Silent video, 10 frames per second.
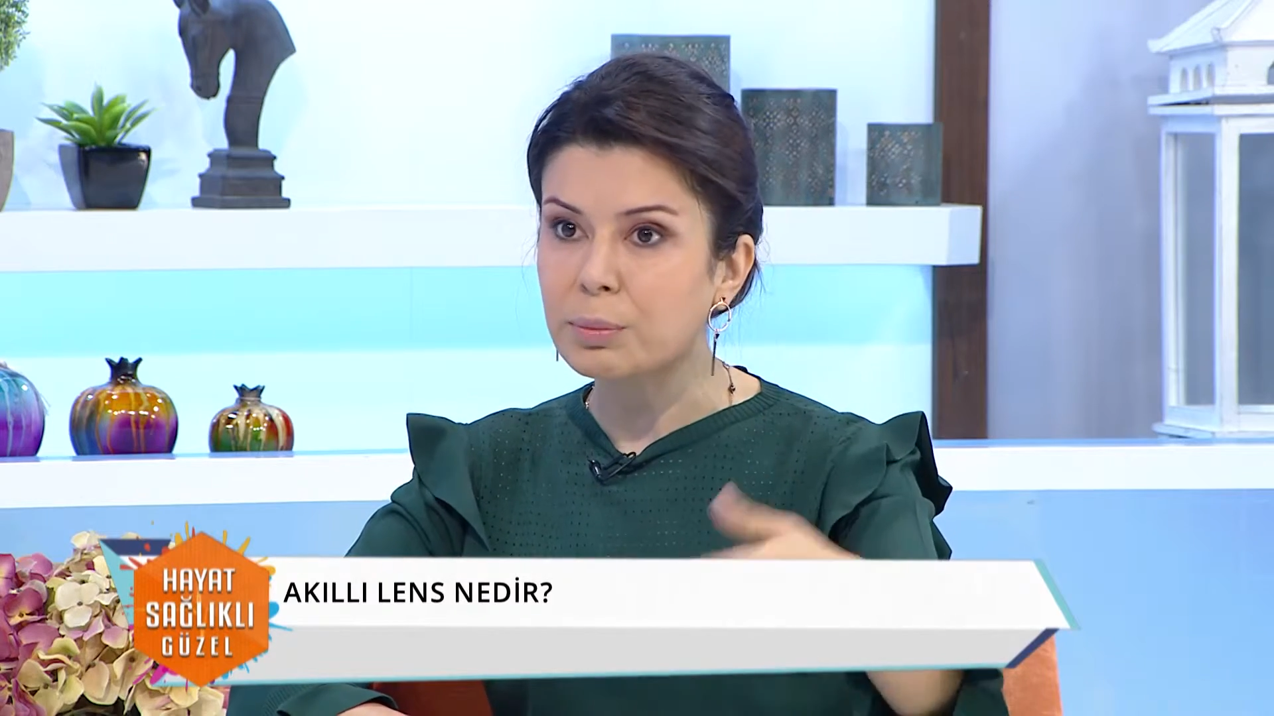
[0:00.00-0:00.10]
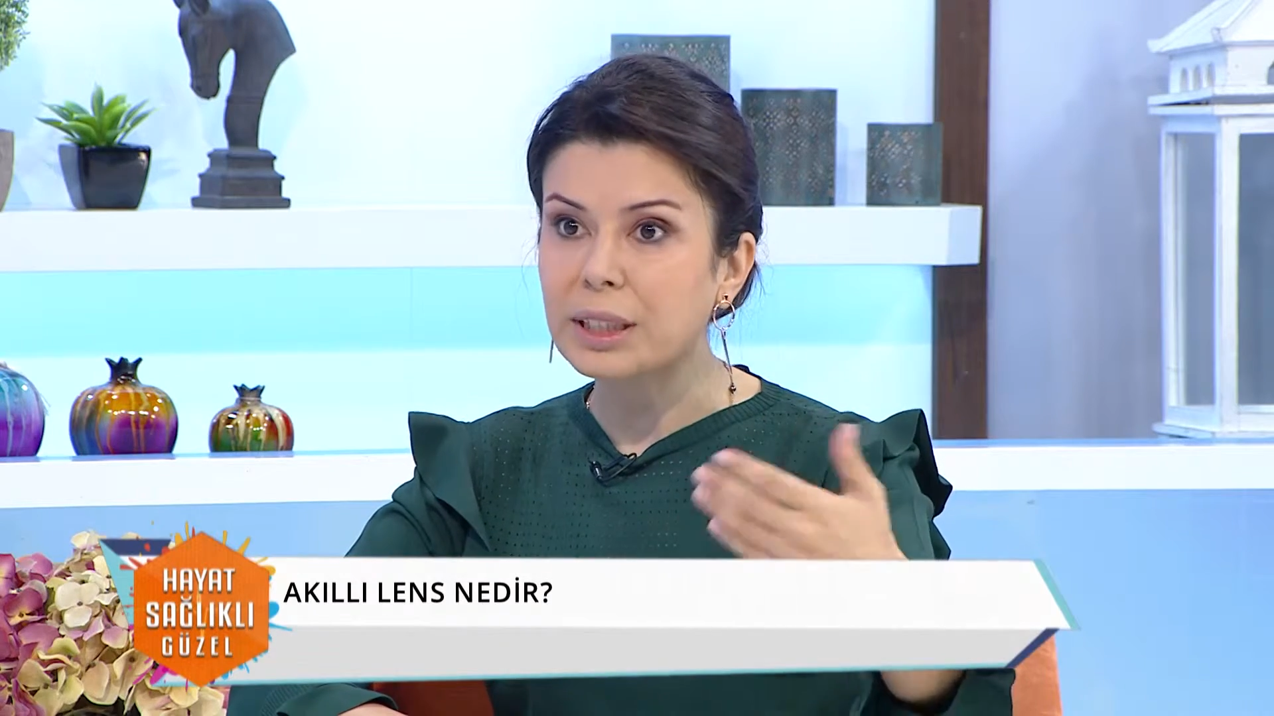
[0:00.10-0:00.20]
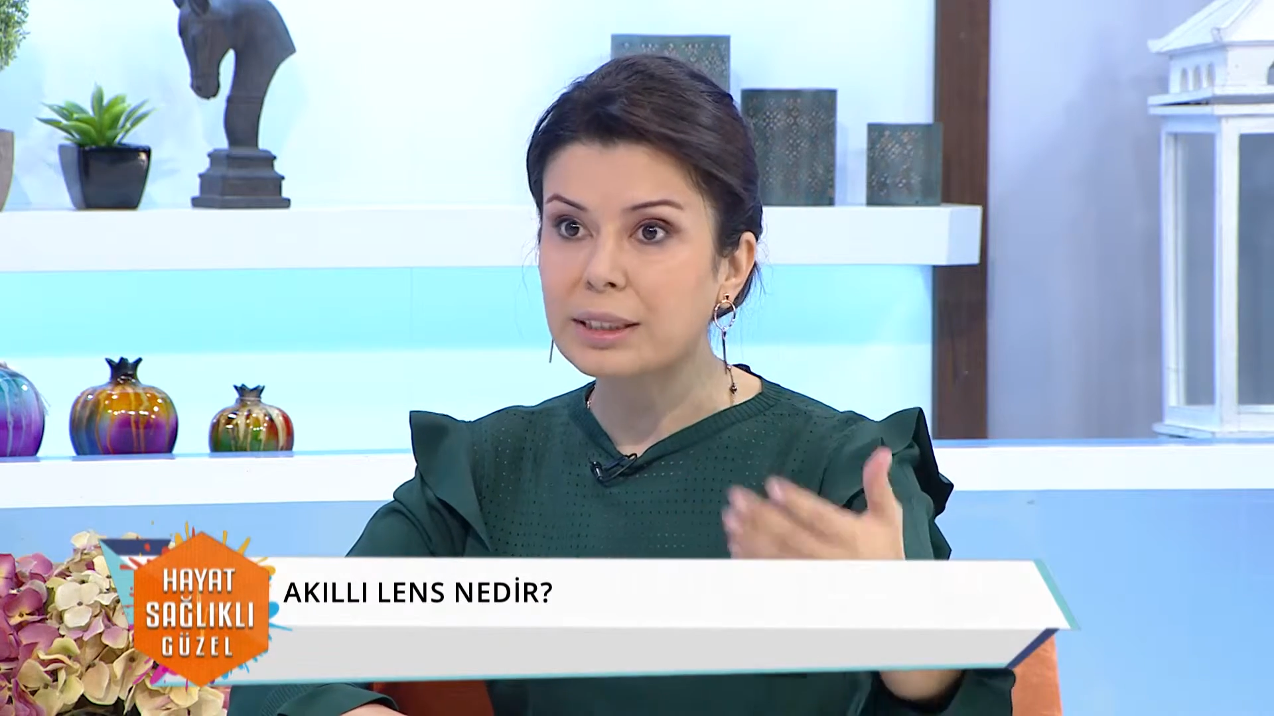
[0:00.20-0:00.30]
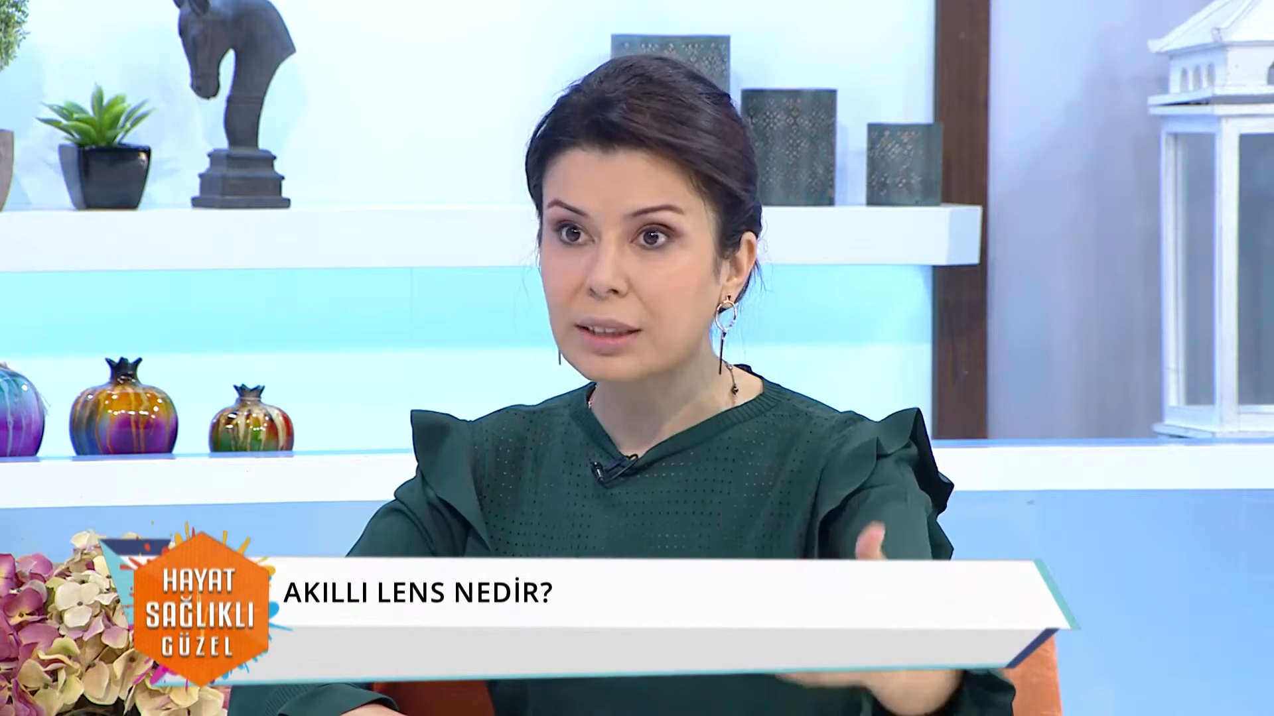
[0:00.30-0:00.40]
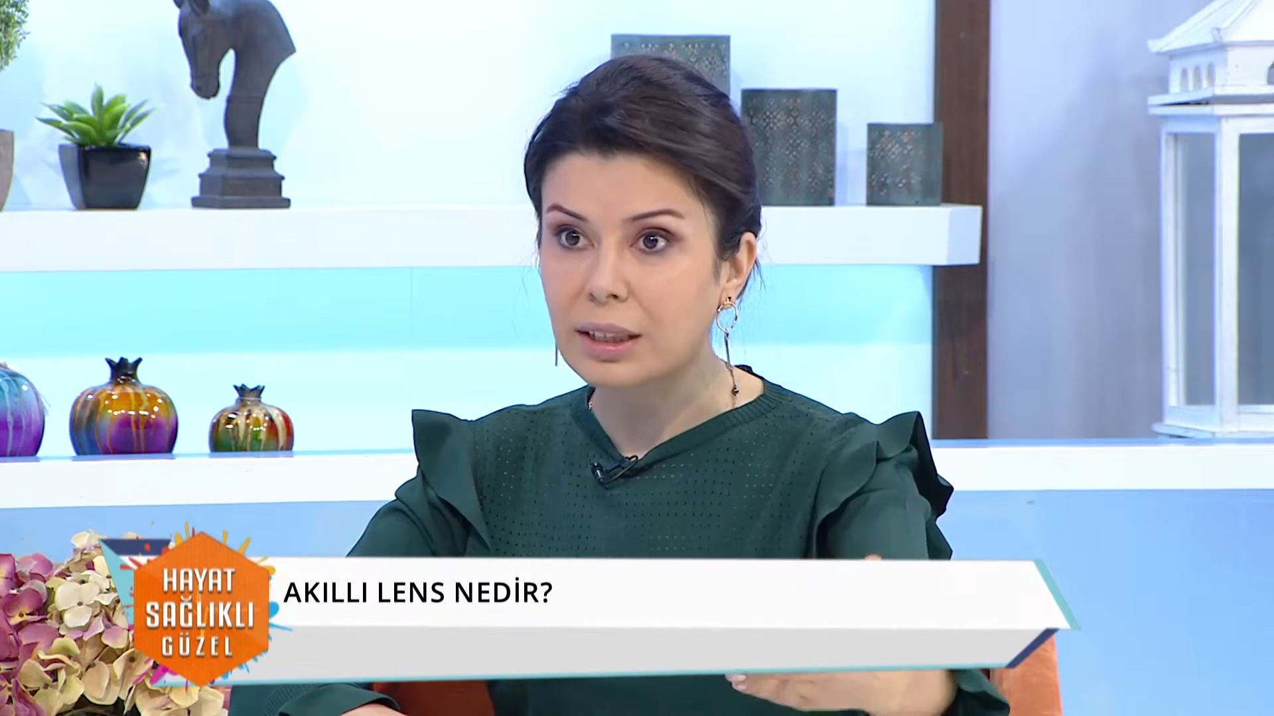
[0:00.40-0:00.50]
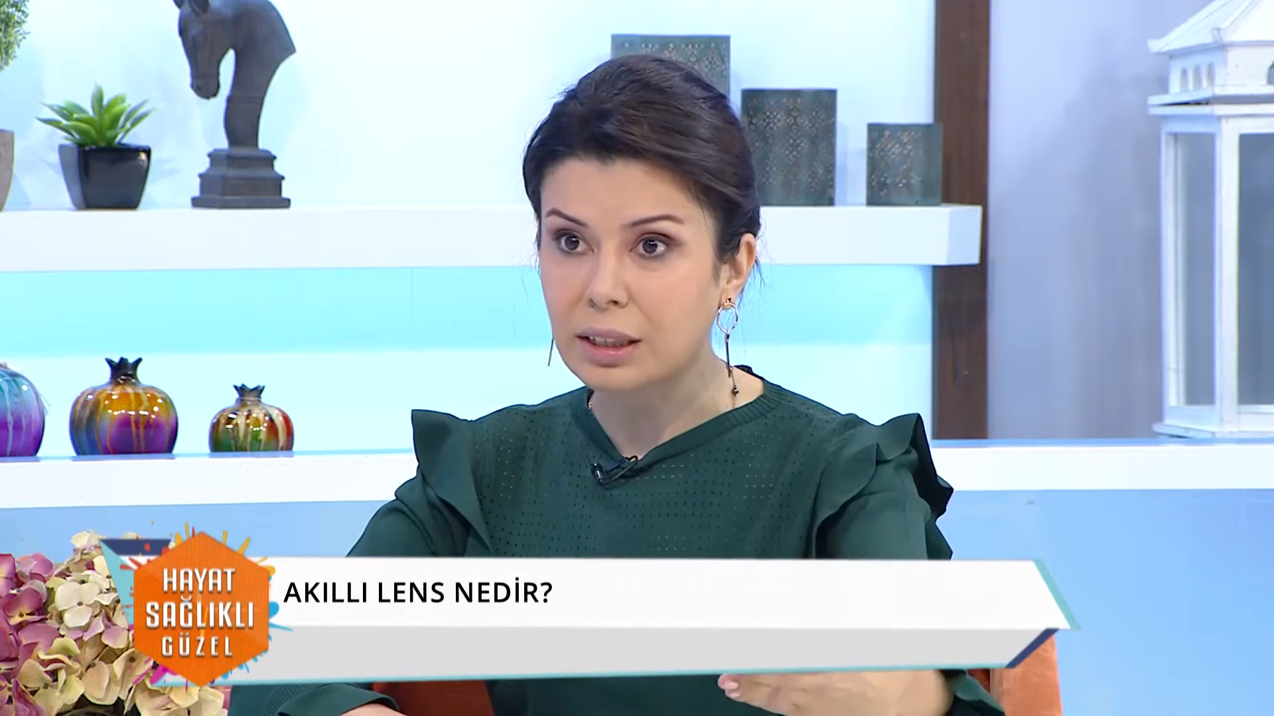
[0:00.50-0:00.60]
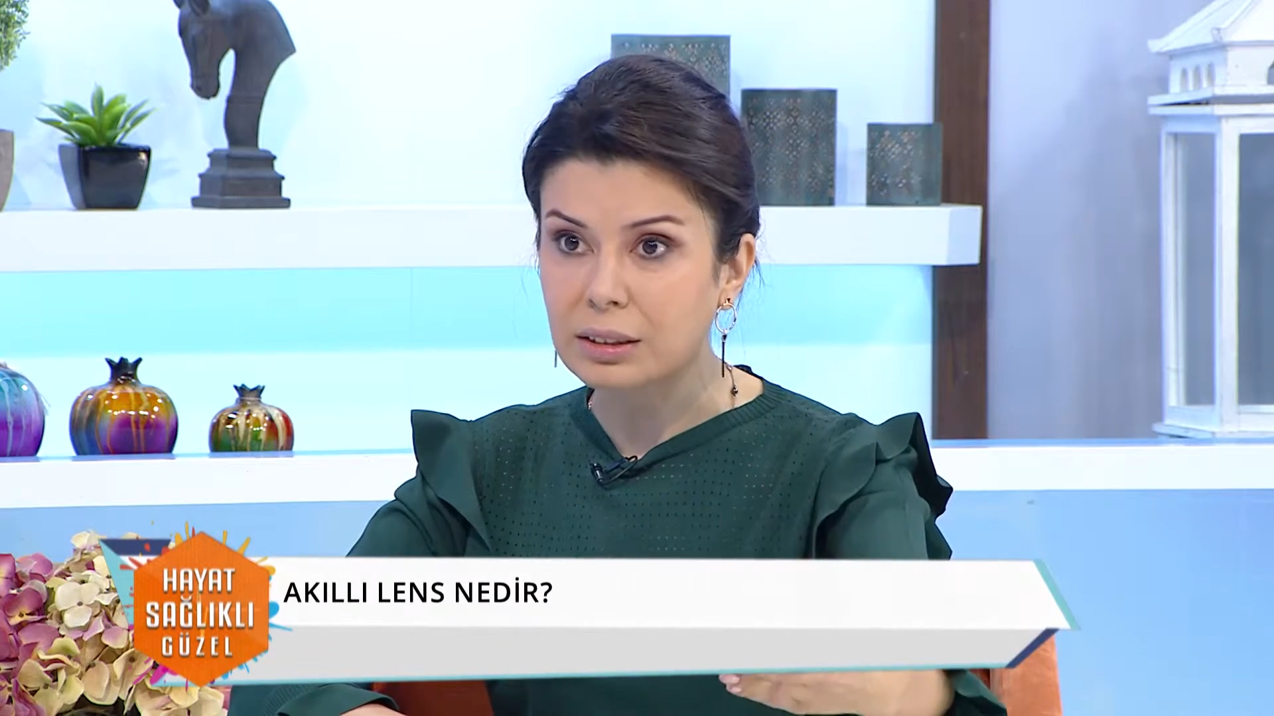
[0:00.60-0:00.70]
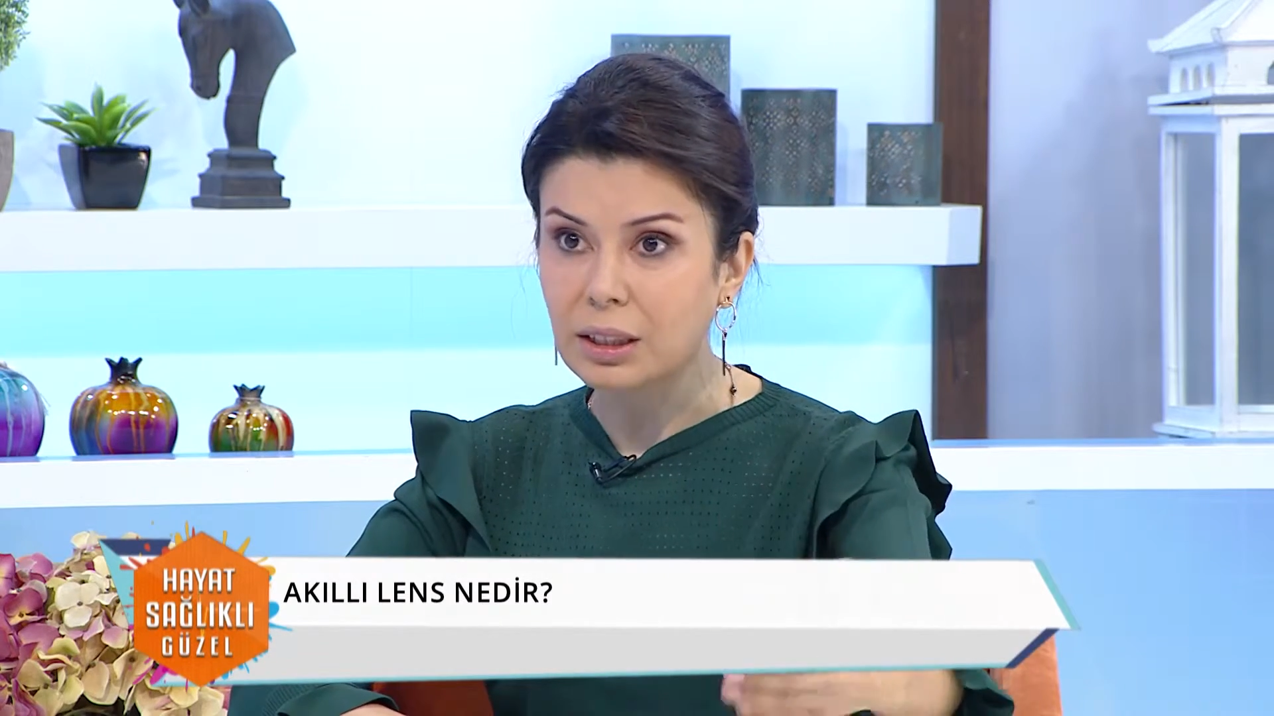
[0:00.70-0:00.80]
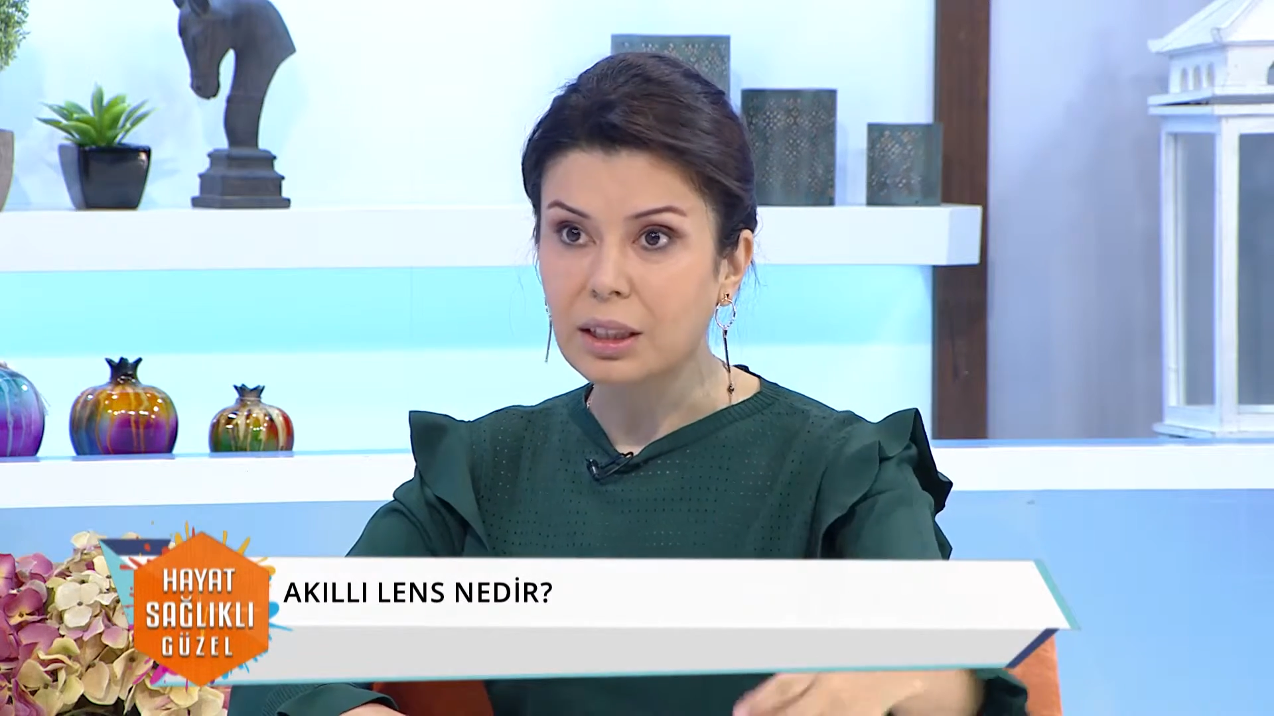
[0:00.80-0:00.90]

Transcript: bilgisayar